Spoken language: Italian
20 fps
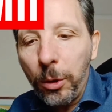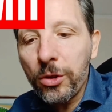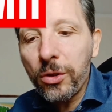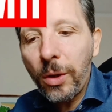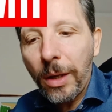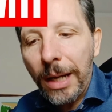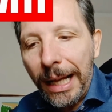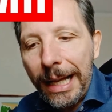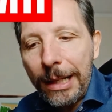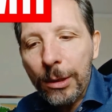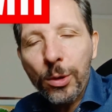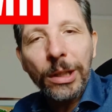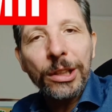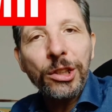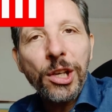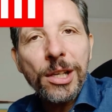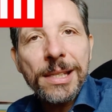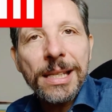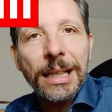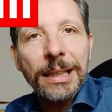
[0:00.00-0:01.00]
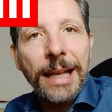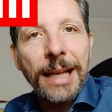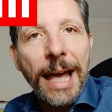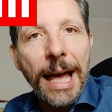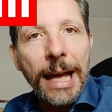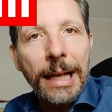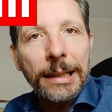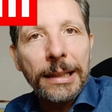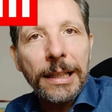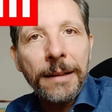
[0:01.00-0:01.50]
sto ragazzo ha 17
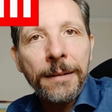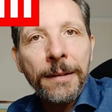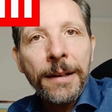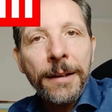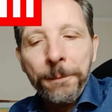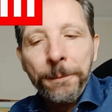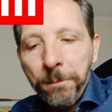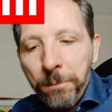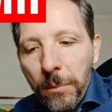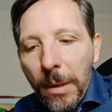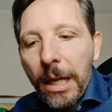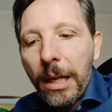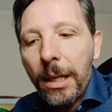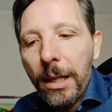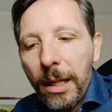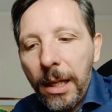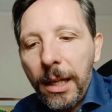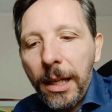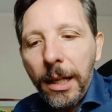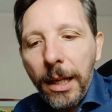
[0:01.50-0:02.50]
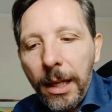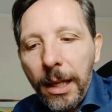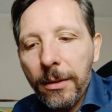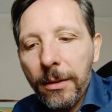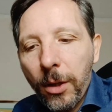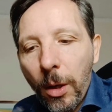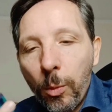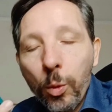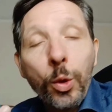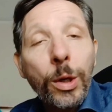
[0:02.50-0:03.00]
anni,
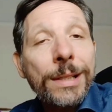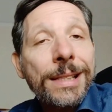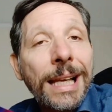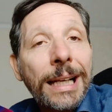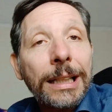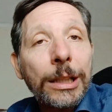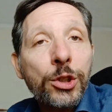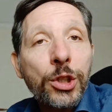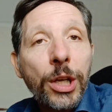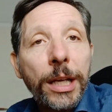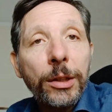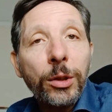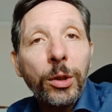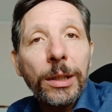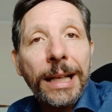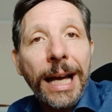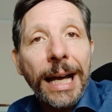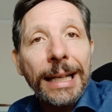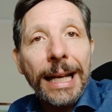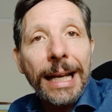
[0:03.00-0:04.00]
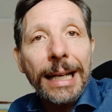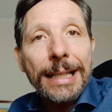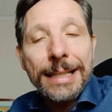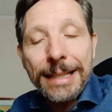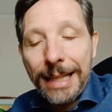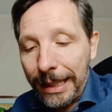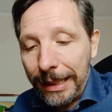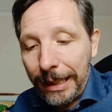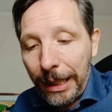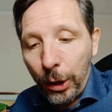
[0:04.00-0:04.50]
Beh, comunque sta crescendo, il canale
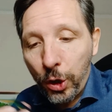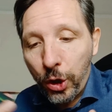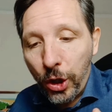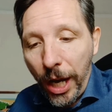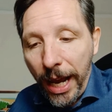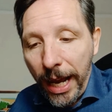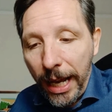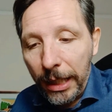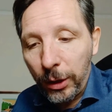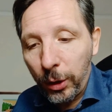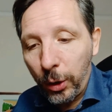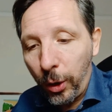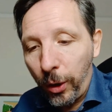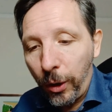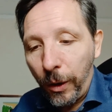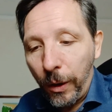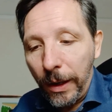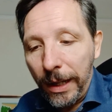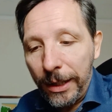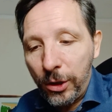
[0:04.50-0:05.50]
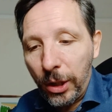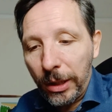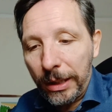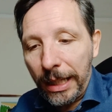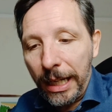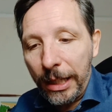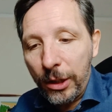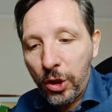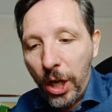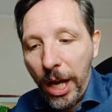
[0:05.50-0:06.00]
sta crescendo,
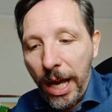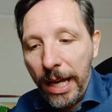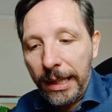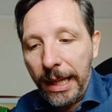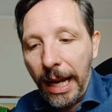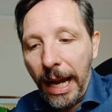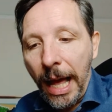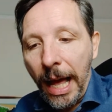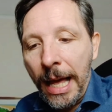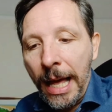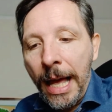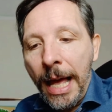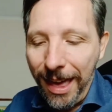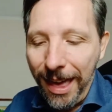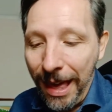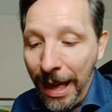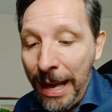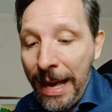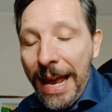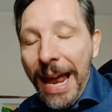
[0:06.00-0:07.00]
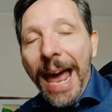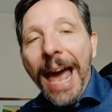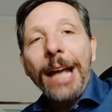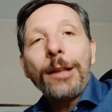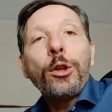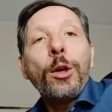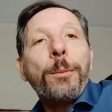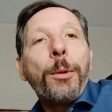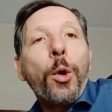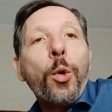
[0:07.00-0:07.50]
eccetera, eccetera. Eh, e
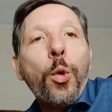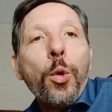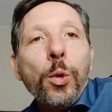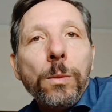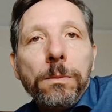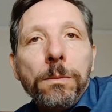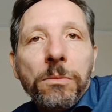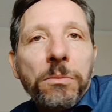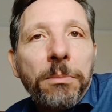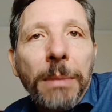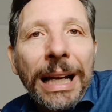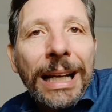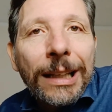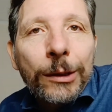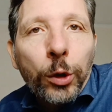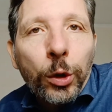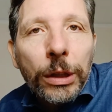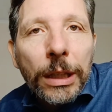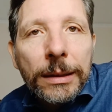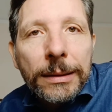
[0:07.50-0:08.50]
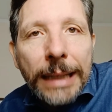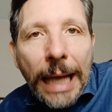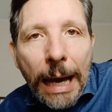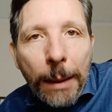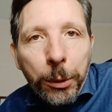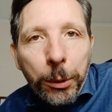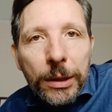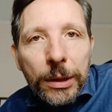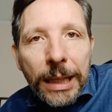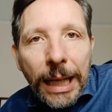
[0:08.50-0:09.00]
dopo un malato del
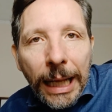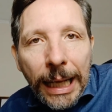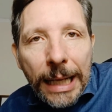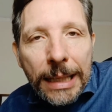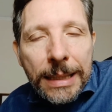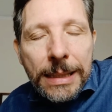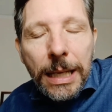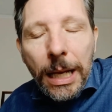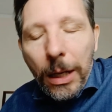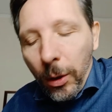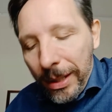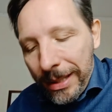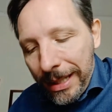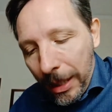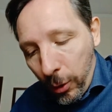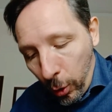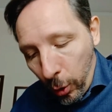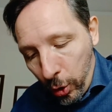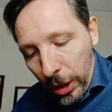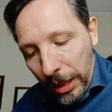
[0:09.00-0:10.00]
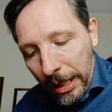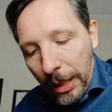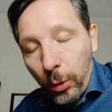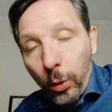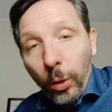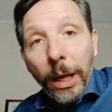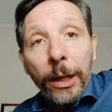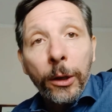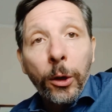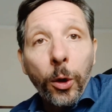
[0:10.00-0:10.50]
Napoli, ragazzi, allora sta
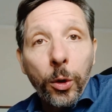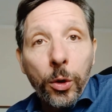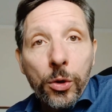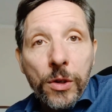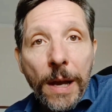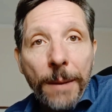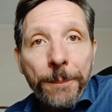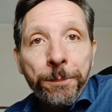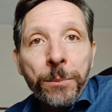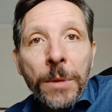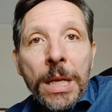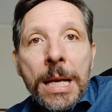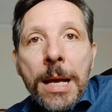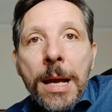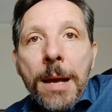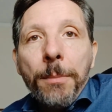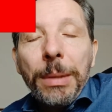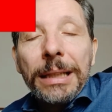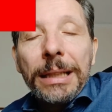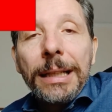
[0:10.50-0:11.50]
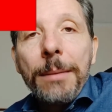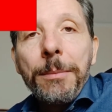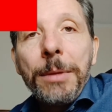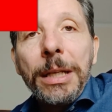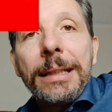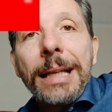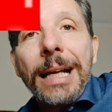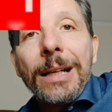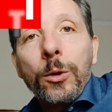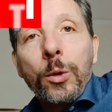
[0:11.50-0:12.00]
succedendo una cosa.
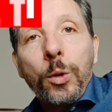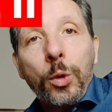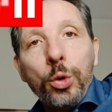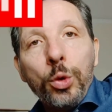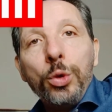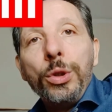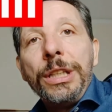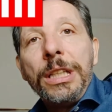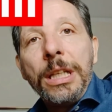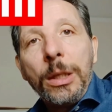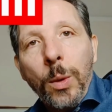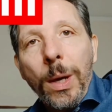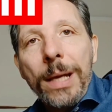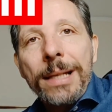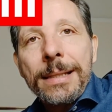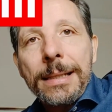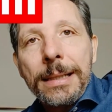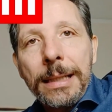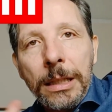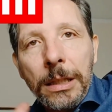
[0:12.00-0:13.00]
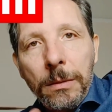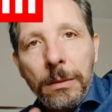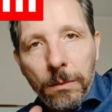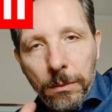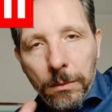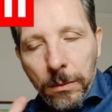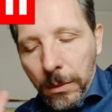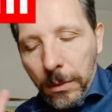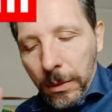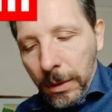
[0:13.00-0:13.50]
Praticamente alcuni di questi
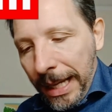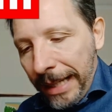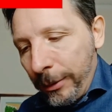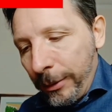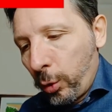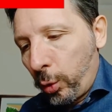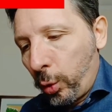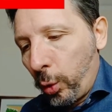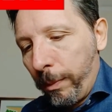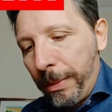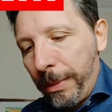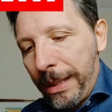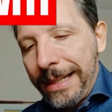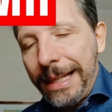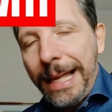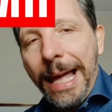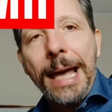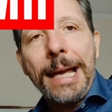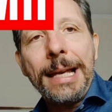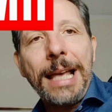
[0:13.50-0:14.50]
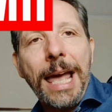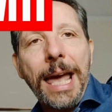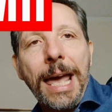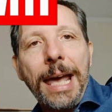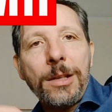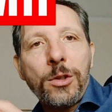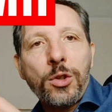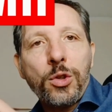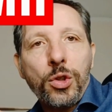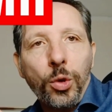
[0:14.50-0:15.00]
da YouTube sta
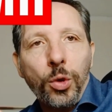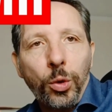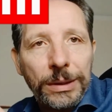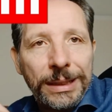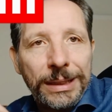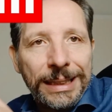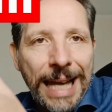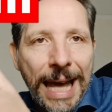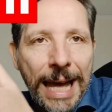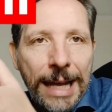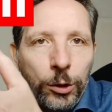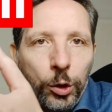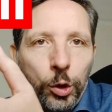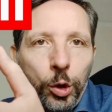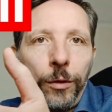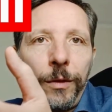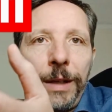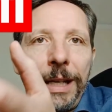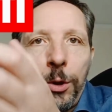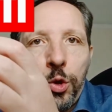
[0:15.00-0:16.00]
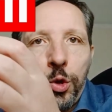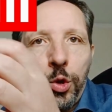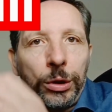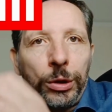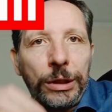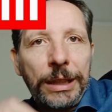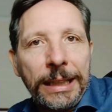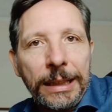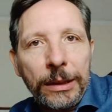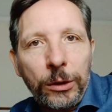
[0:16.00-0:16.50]
esondando verso
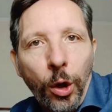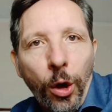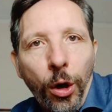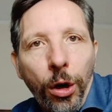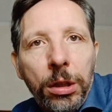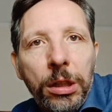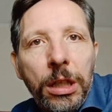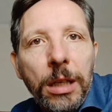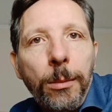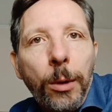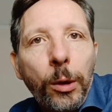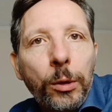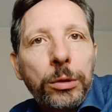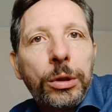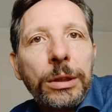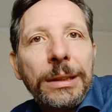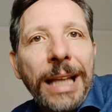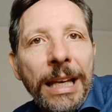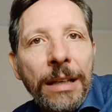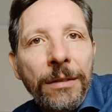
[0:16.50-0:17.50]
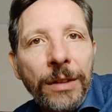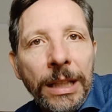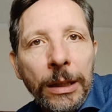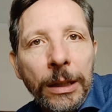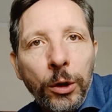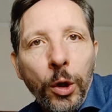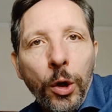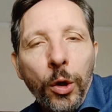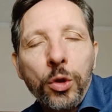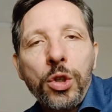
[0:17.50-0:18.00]
TikTok molti dei
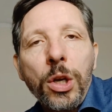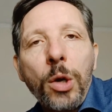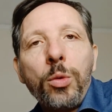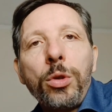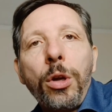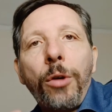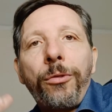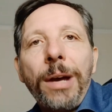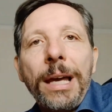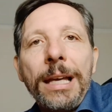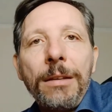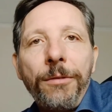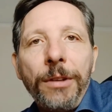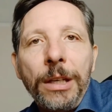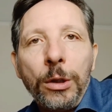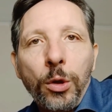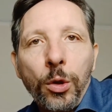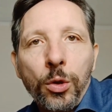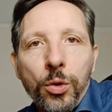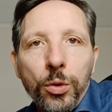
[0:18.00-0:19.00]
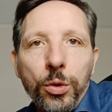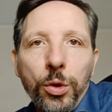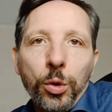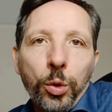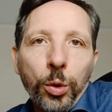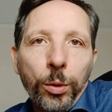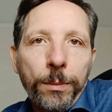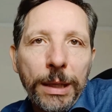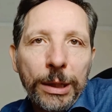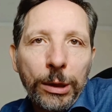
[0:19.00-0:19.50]
video, cioè uno fa i video su
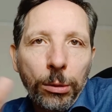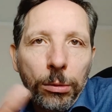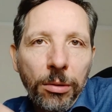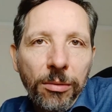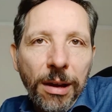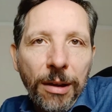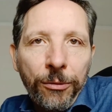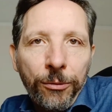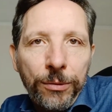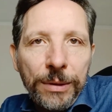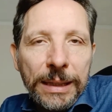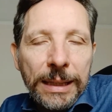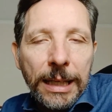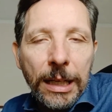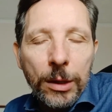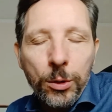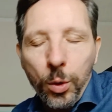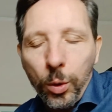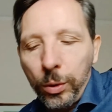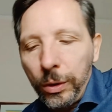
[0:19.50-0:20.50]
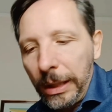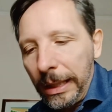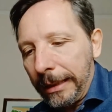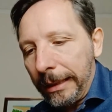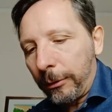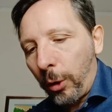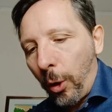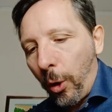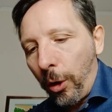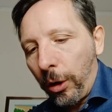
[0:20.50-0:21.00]
YouTube e dopo va a finire su
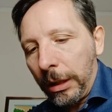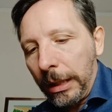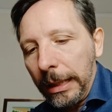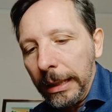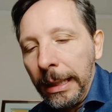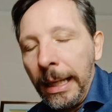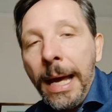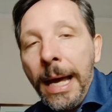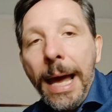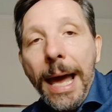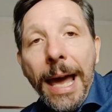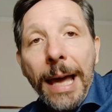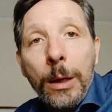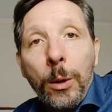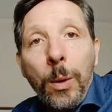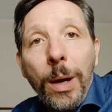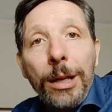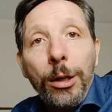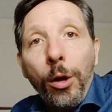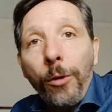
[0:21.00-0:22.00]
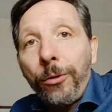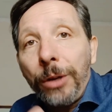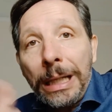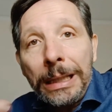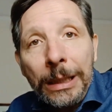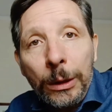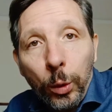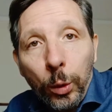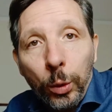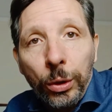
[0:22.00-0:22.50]
TikTok e quello fra
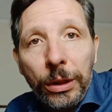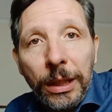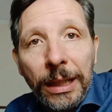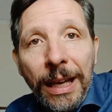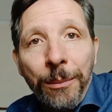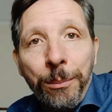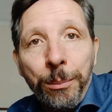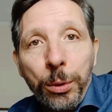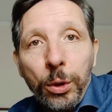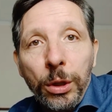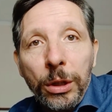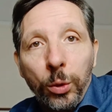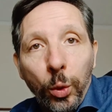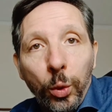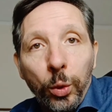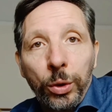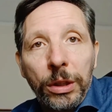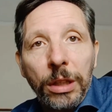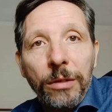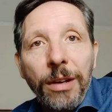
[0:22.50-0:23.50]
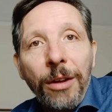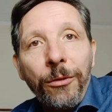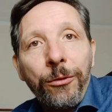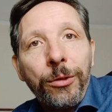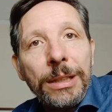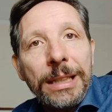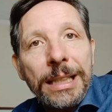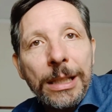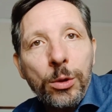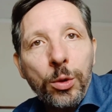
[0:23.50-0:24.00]
di tutti che più di tutti va a
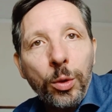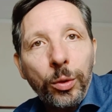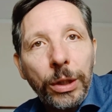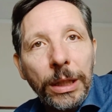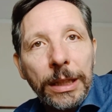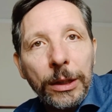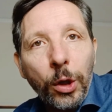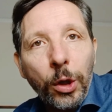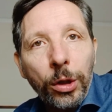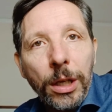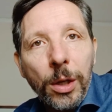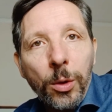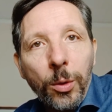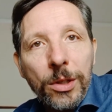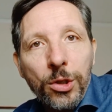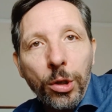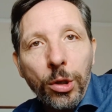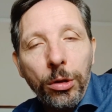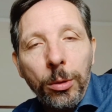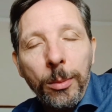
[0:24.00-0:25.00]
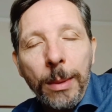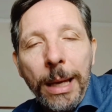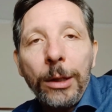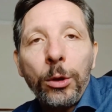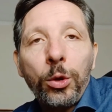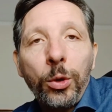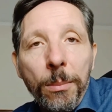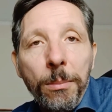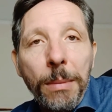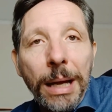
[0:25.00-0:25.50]
finire su TikTok in questo
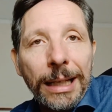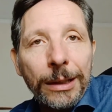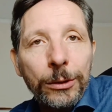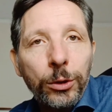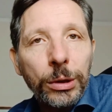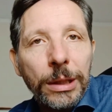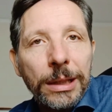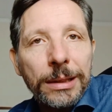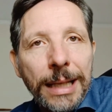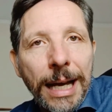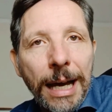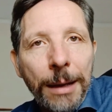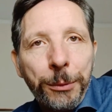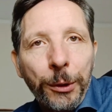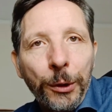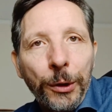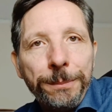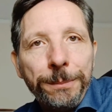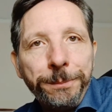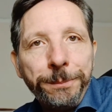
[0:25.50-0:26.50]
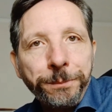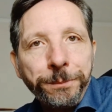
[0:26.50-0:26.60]
momento è malato del Napoli.